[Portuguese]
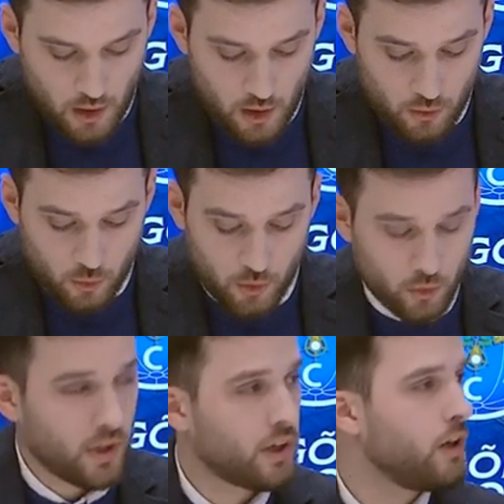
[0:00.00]
em
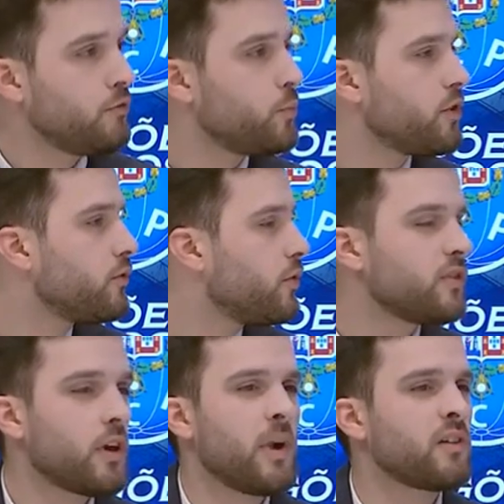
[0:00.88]
torno daquilo. Por isso foi
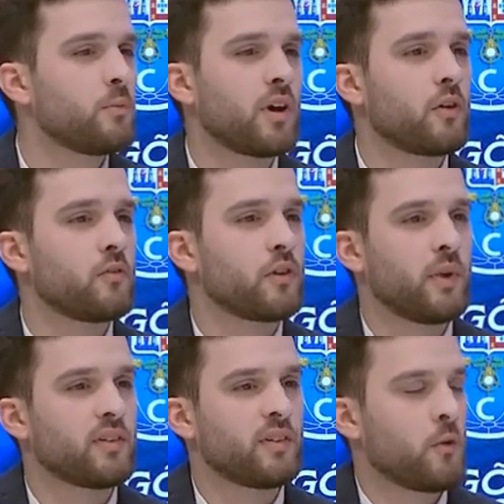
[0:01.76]
só mais uma
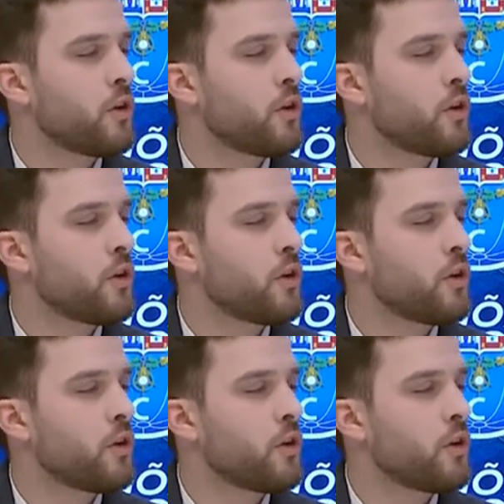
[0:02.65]
confirmação.